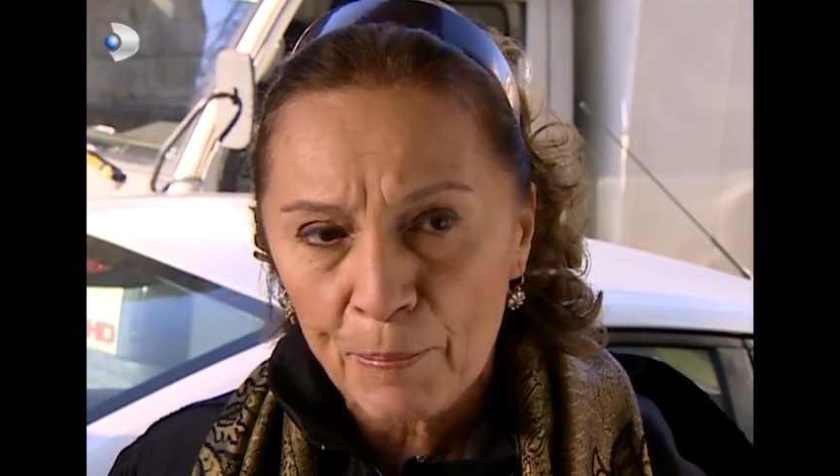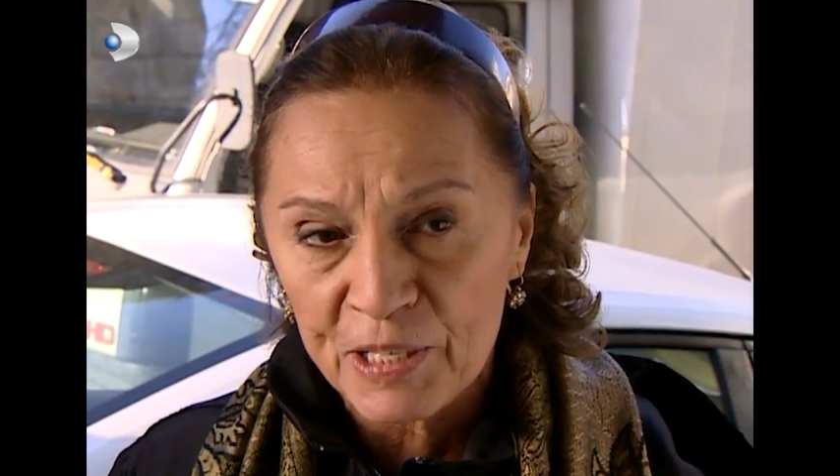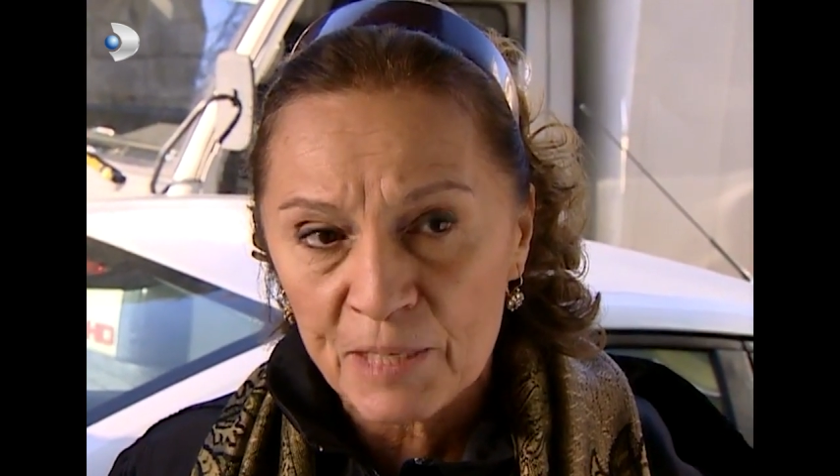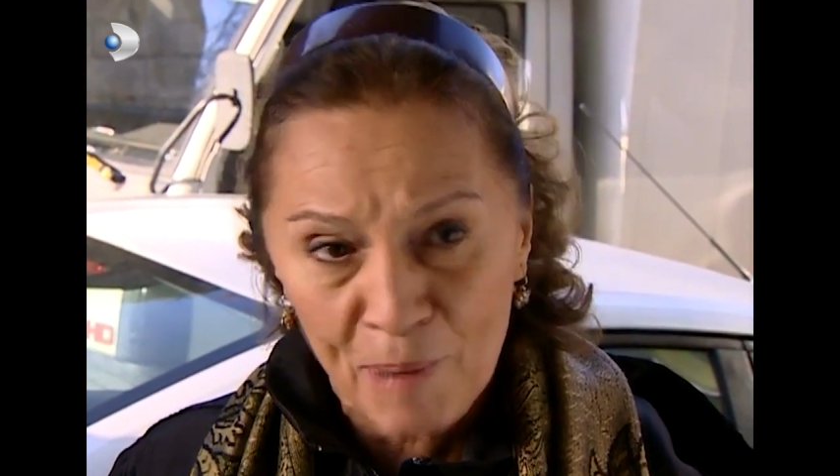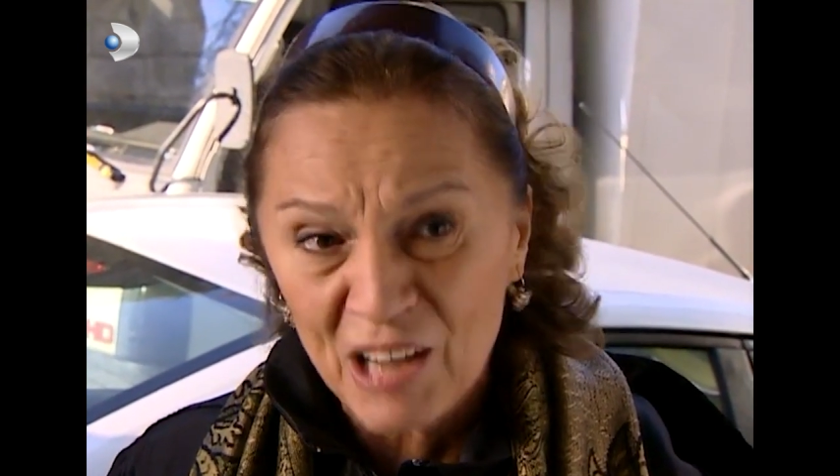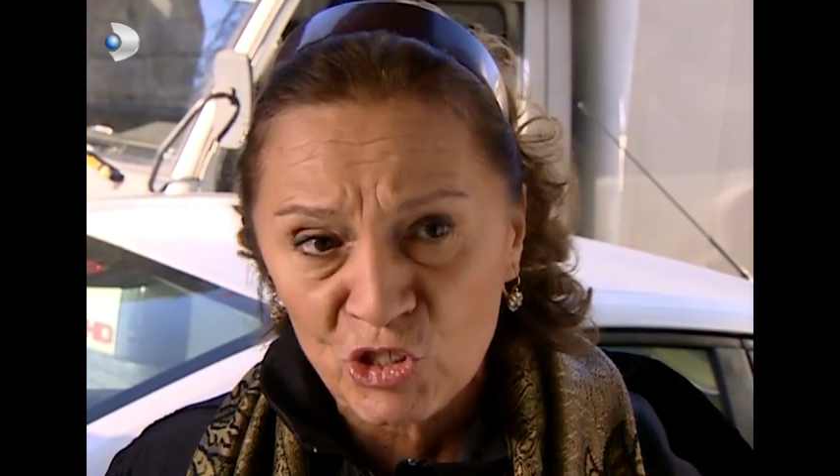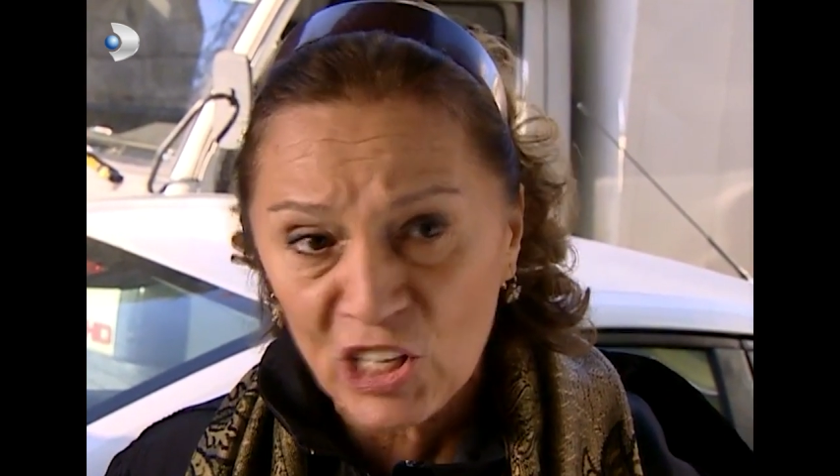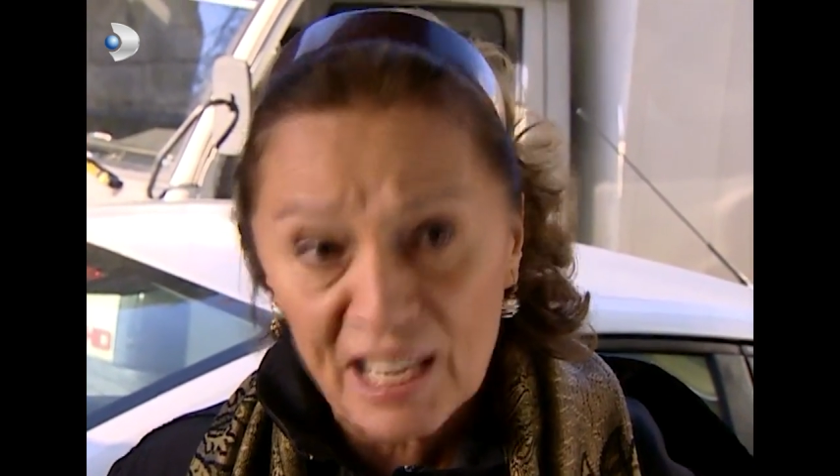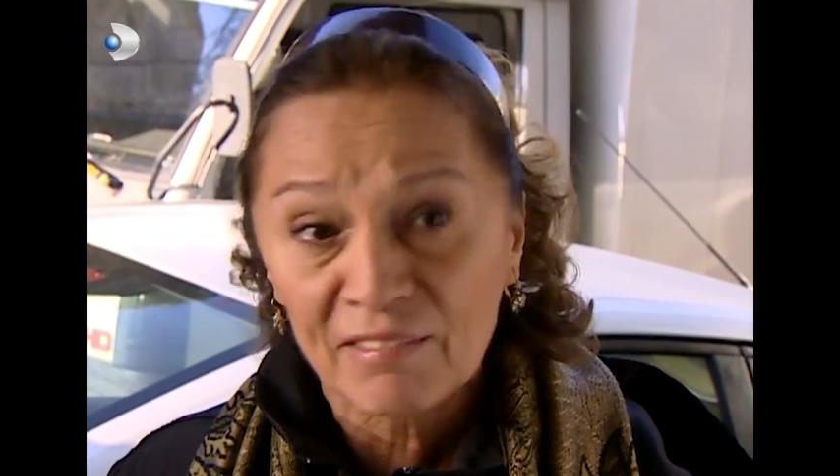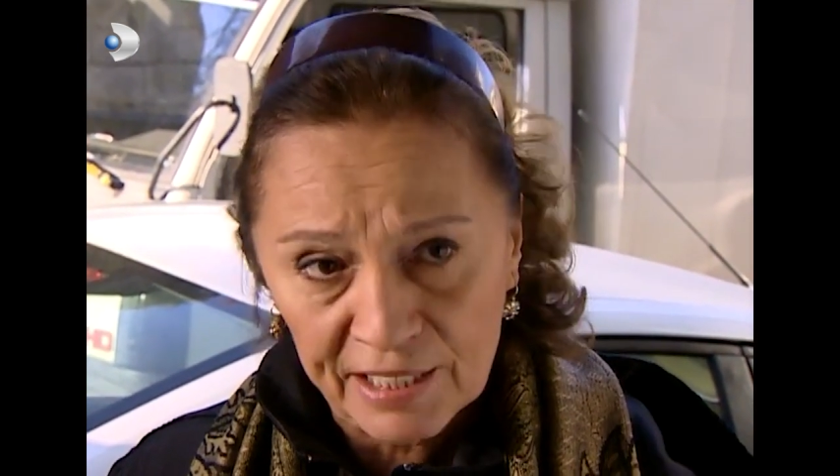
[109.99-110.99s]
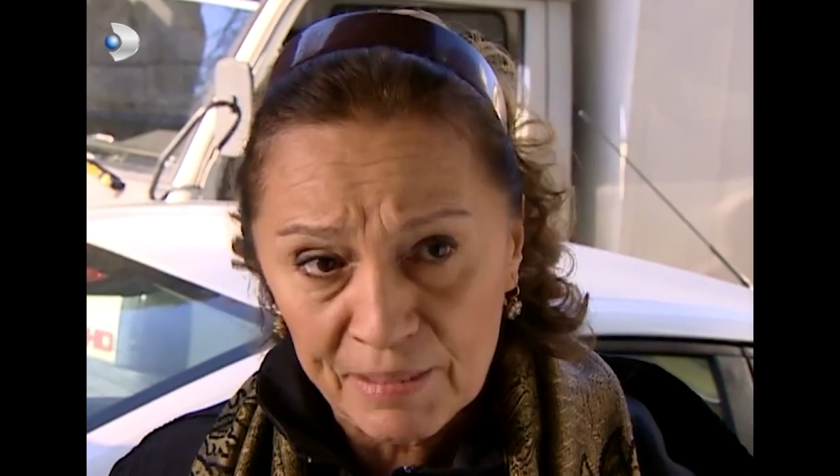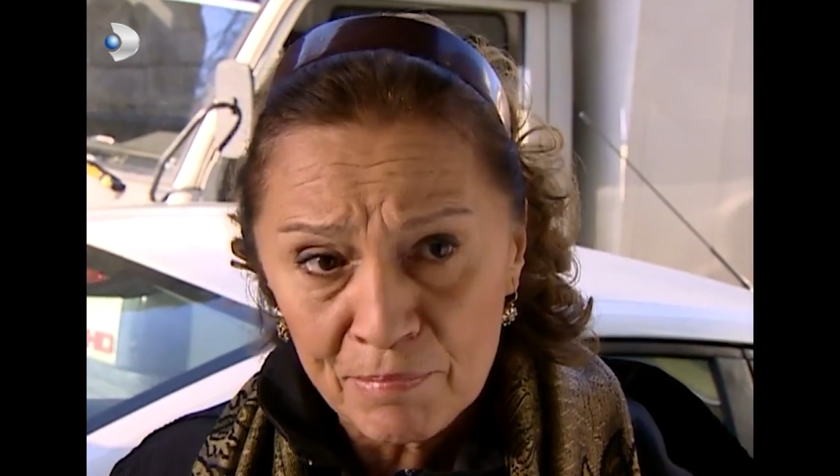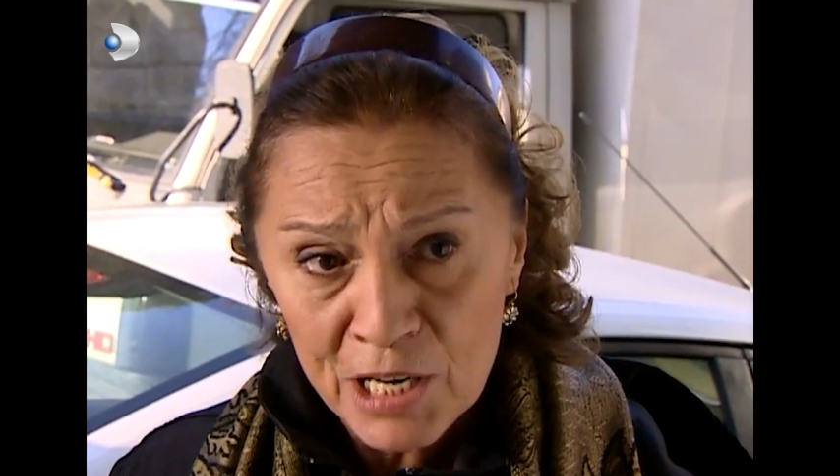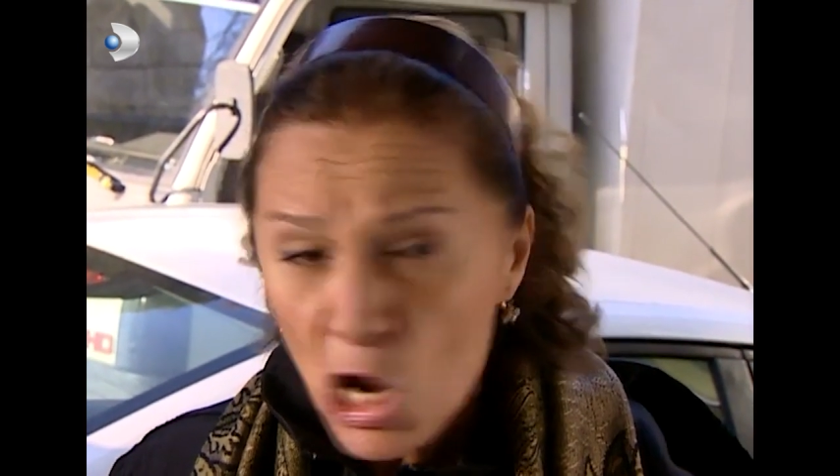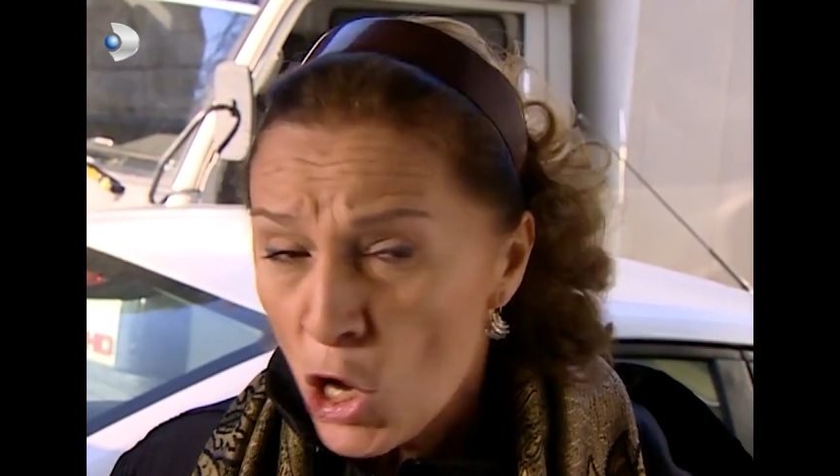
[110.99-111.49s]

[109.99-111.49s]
hepsini bahçeye derim.